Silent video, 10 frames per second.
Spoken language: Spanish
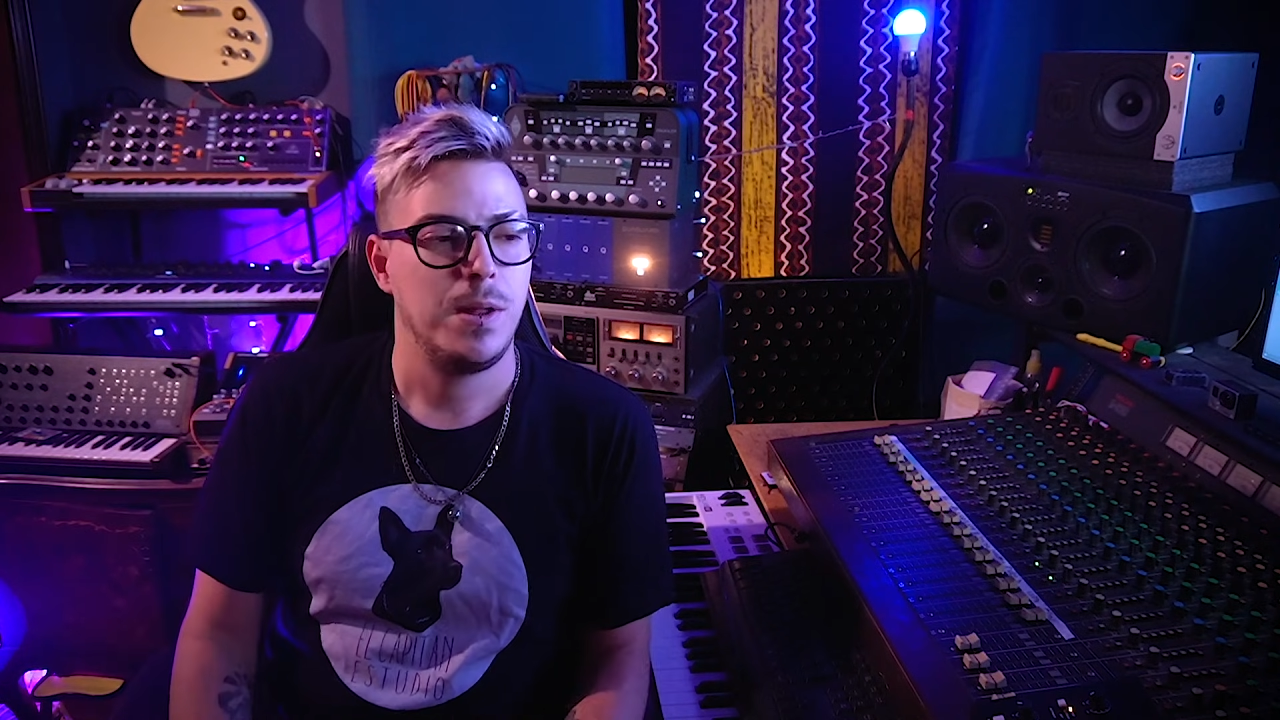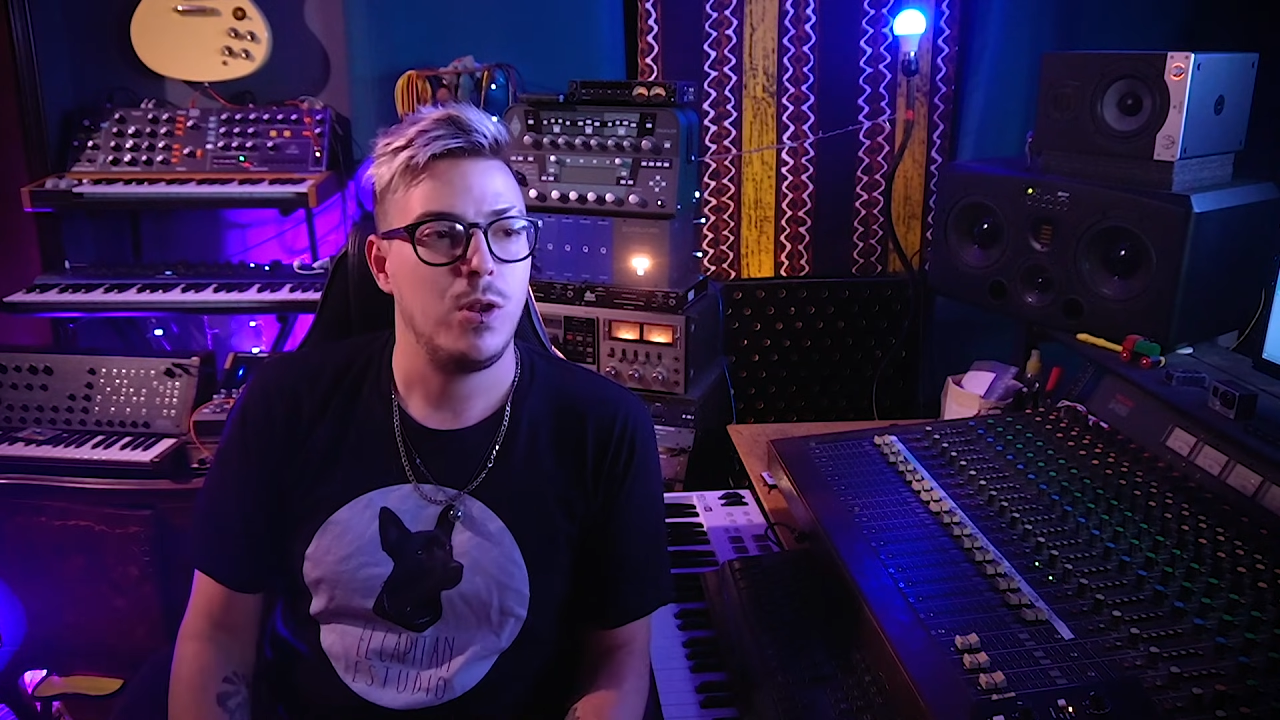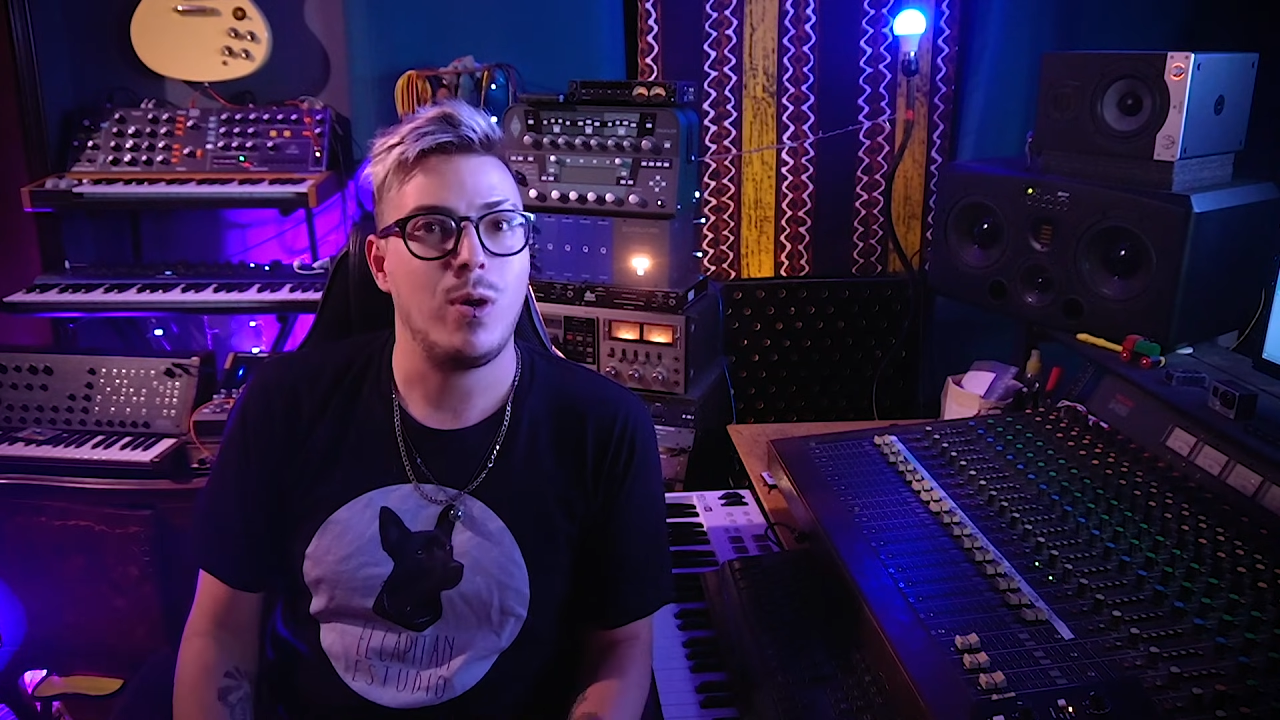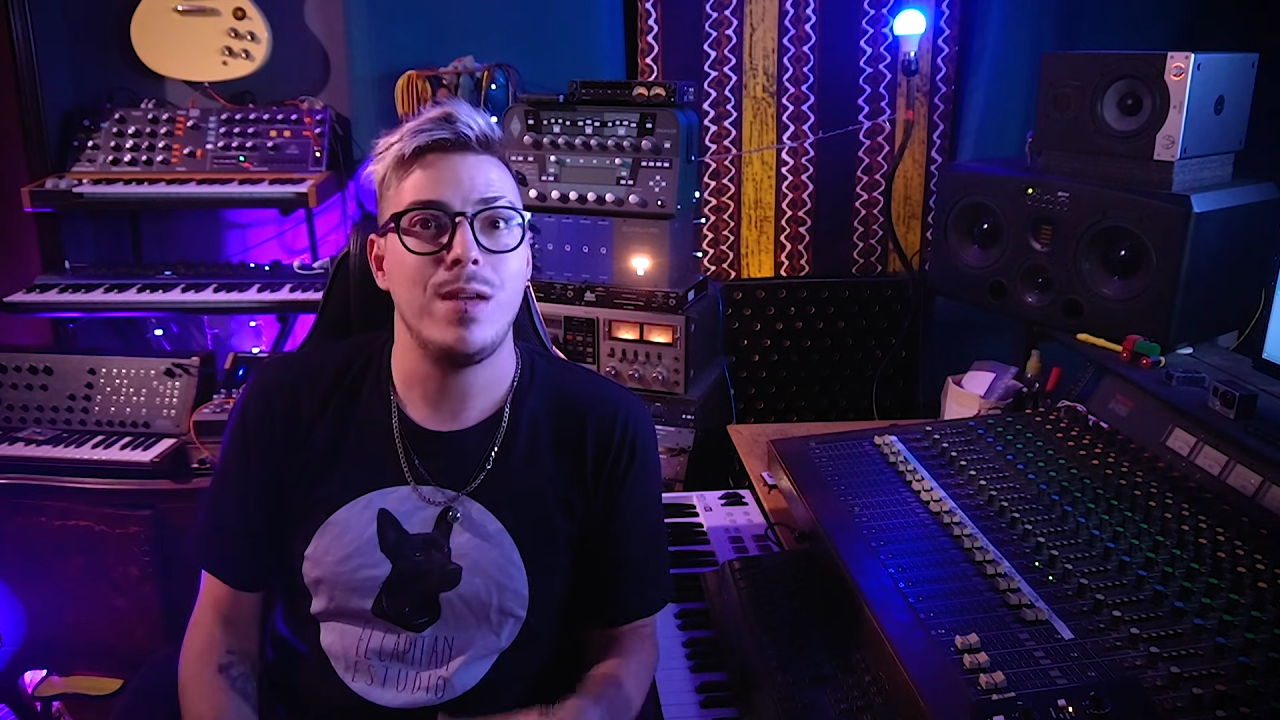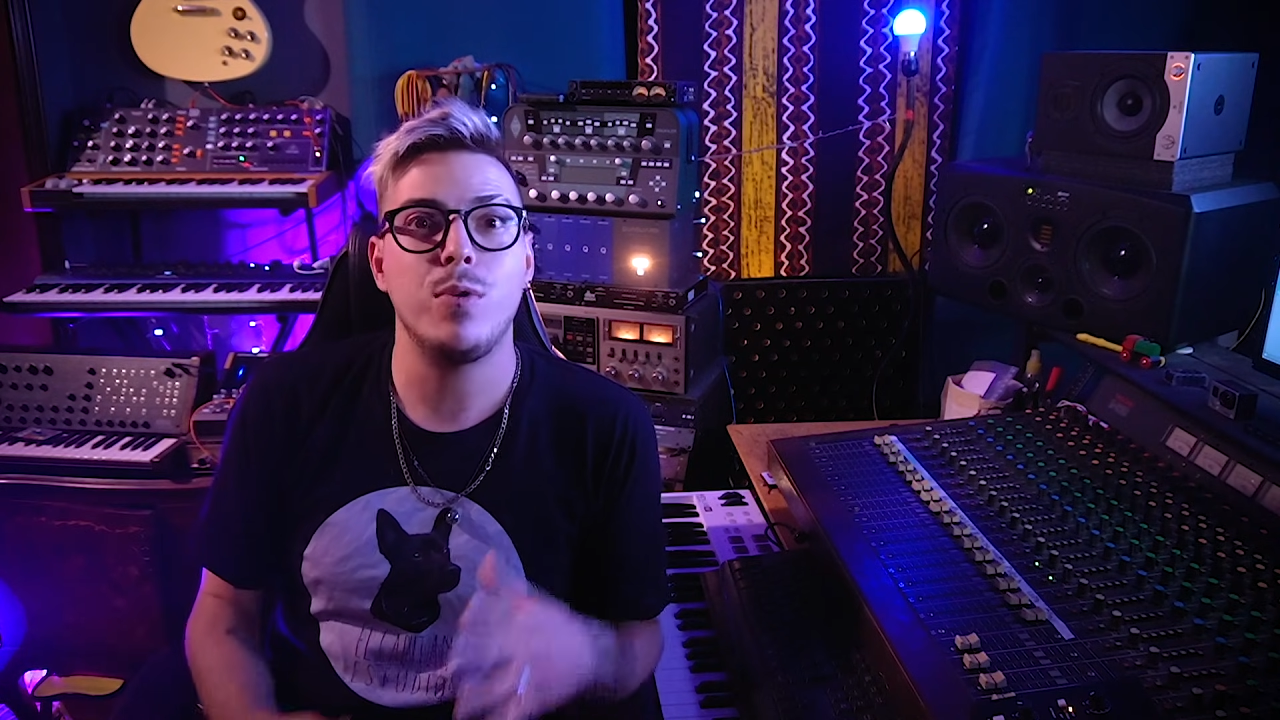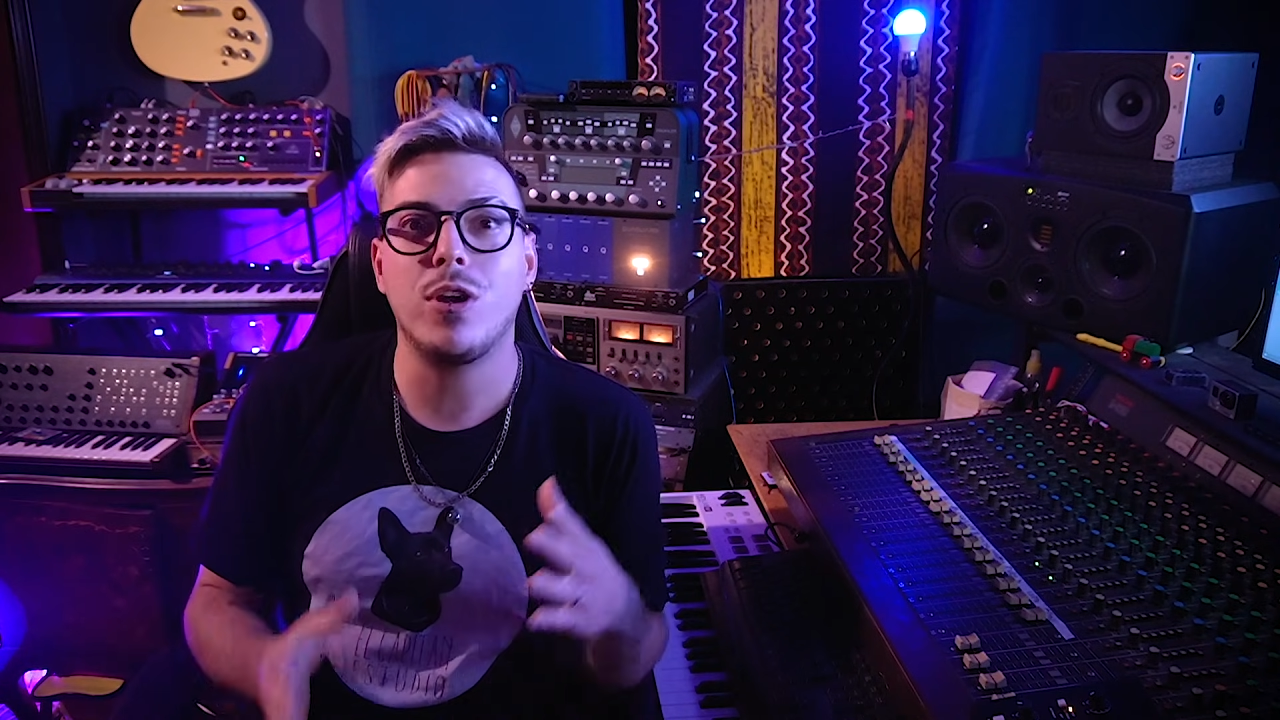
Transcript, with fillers: Lo cual es muy